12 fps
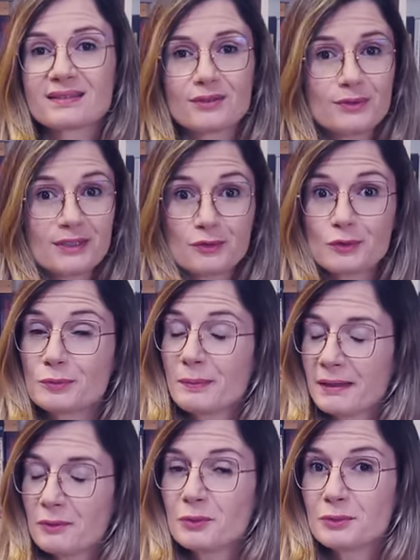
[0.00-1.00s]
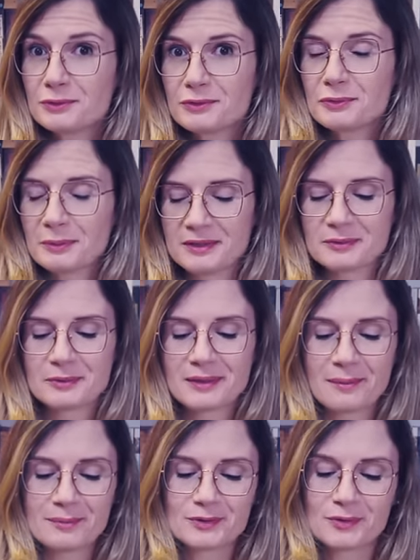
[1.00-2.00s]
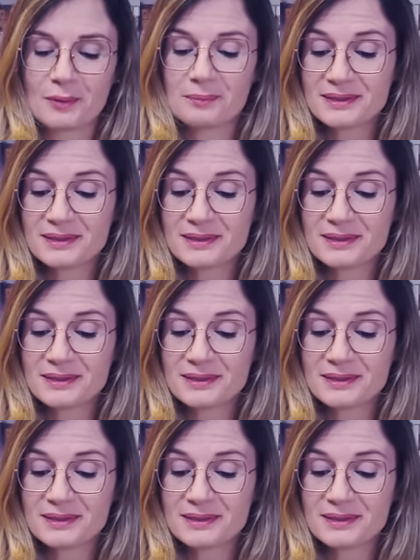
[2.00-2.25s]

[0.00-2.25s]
São textos bem curtos mesmo, tá, pessoal?